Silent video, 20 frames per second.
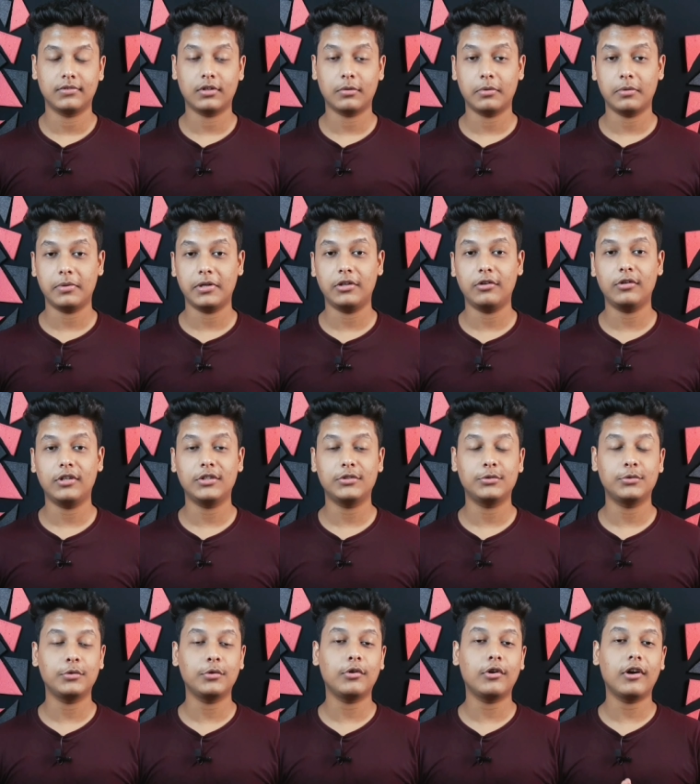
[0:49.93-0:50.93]
তবে ভিডিওটি
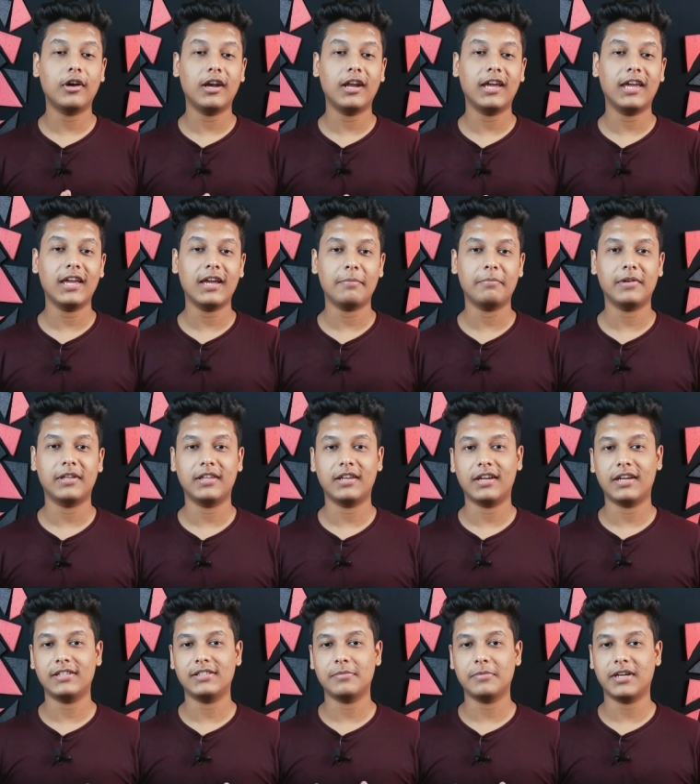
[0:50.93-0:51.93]
শুরু করার আগে আপনাদের
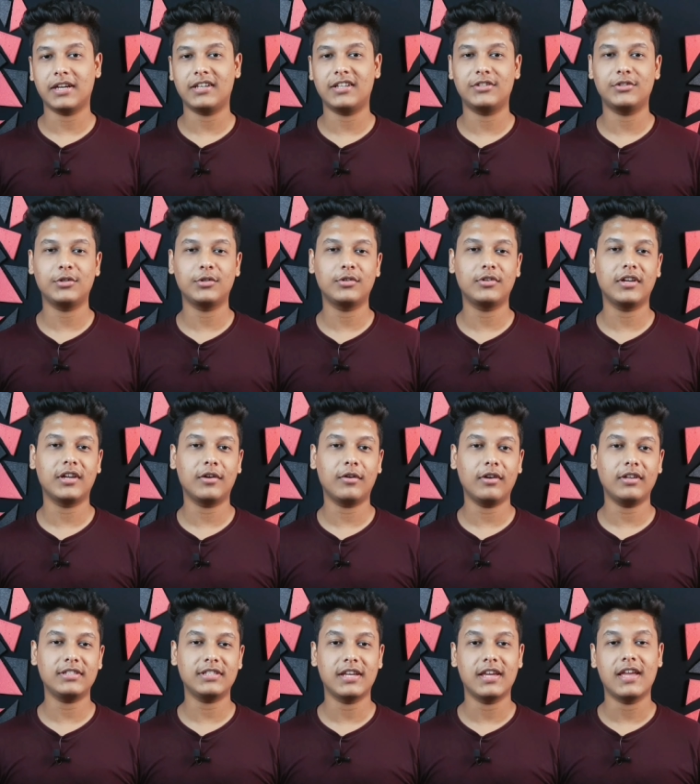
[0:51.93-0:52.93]
কাছে আমার একটি ছোট্ট
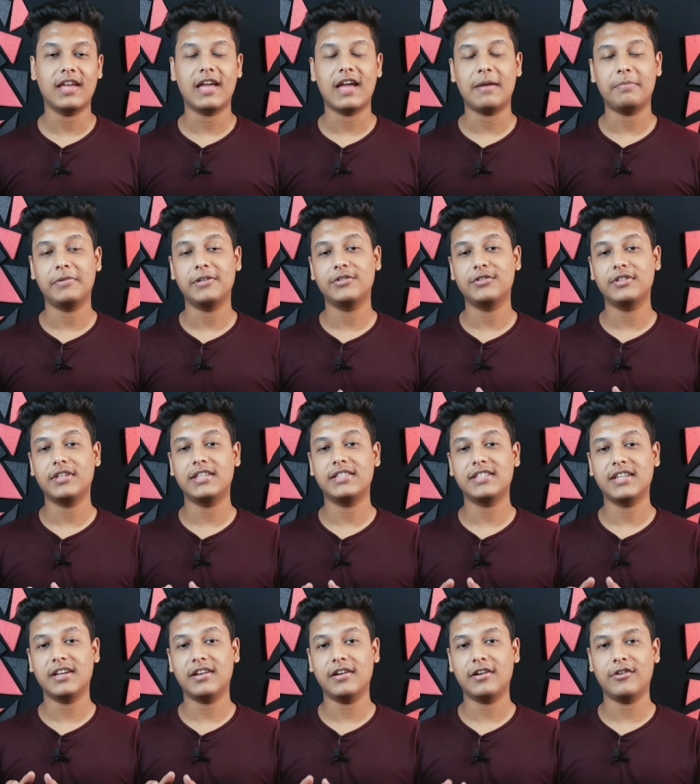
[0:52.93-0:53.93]
রিকোয়েস্ট আপনি যদি এই
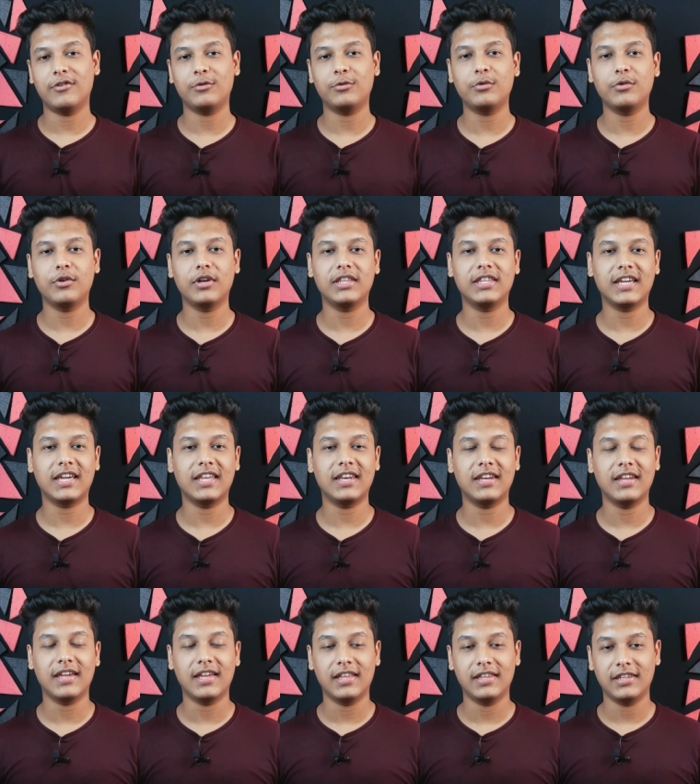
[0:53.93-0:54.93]
চ্যানেলে নতুন হয়ে থাকেন
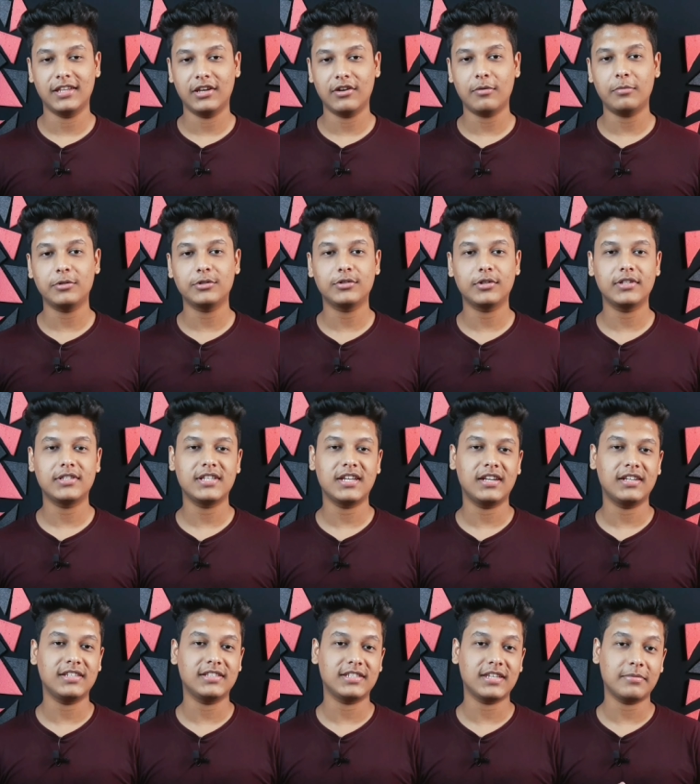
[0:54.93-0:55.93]
দেন অবশ্যই
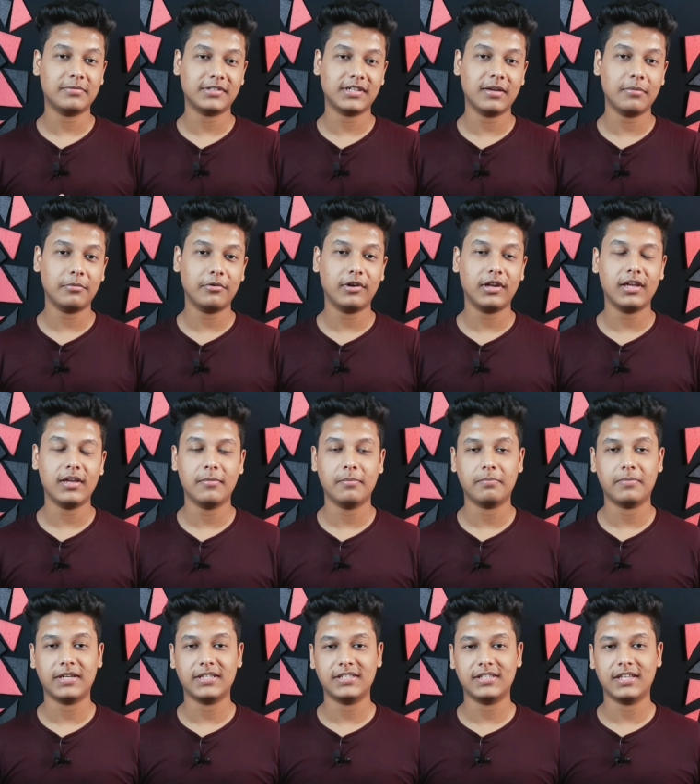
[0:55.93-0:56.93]
চ্যানেলটি সাবস্ক্রাইব করে
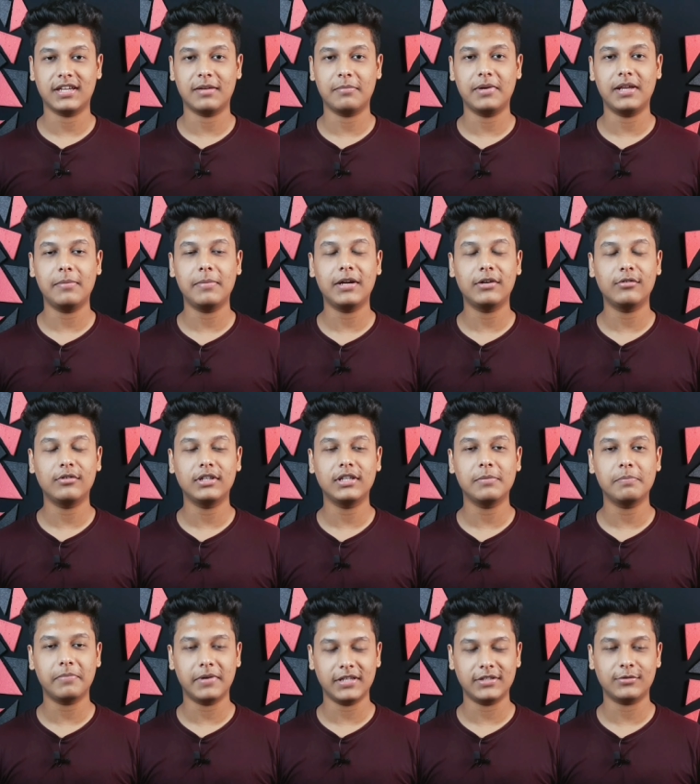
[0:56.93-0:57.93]
পাশে থেকে বেল বাটনটি
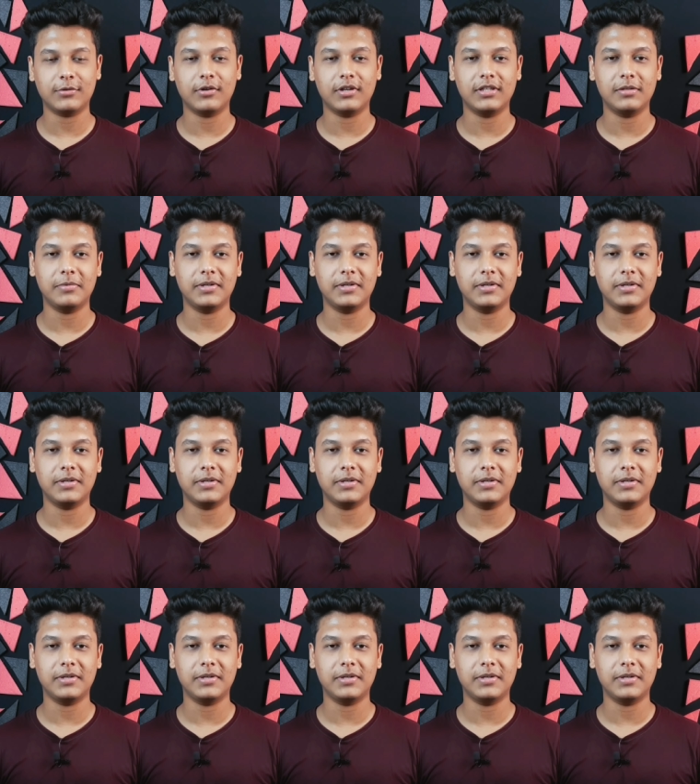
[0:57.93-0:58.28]
প্রেস করে